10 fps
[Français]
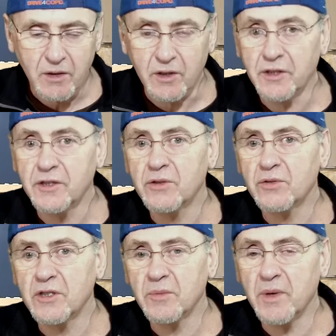Il existe
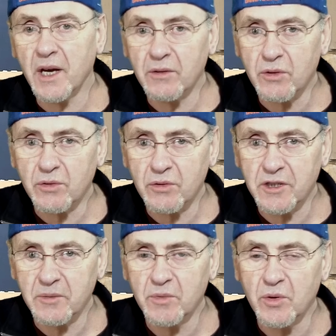aussi bien d'autres
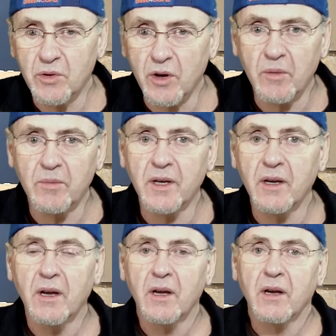types de cols,
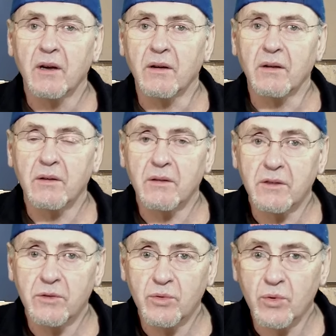mais euh,
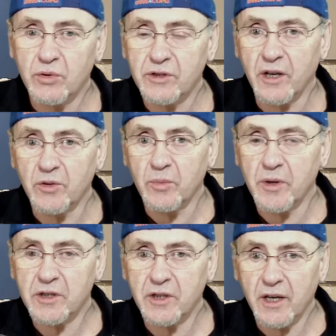qui ne nous concernent
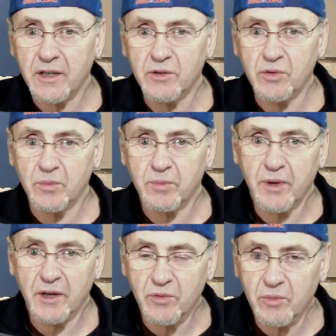pas, je dirais, qui sont
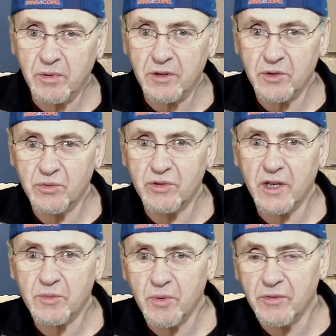prévus pour des
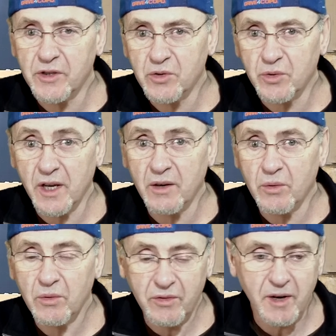usages professionnels
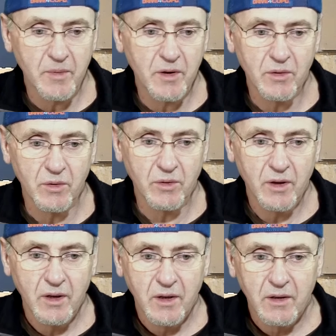euh, vraiment, euh,
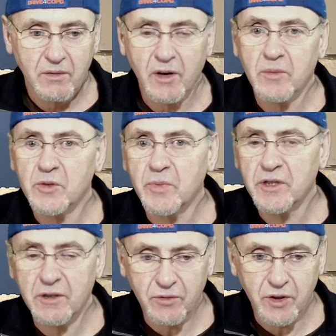vraiment
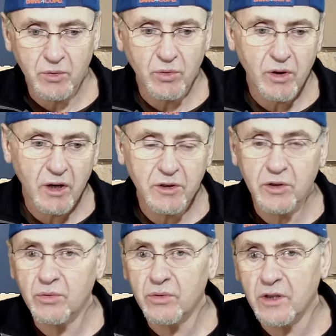spécifiques. Donc là,
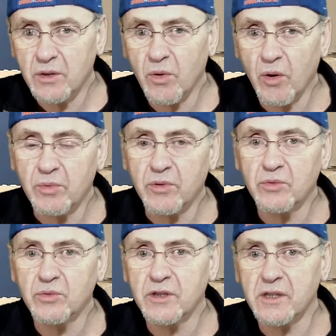D2, D3, pour
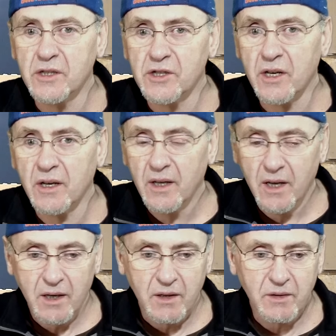nous, c'est déjà
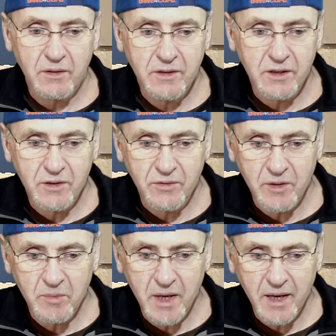ce qui se
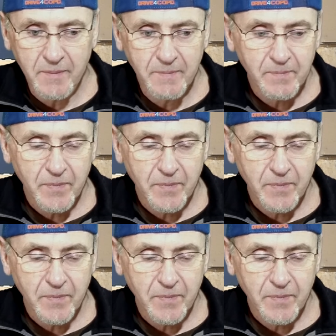fait de bien.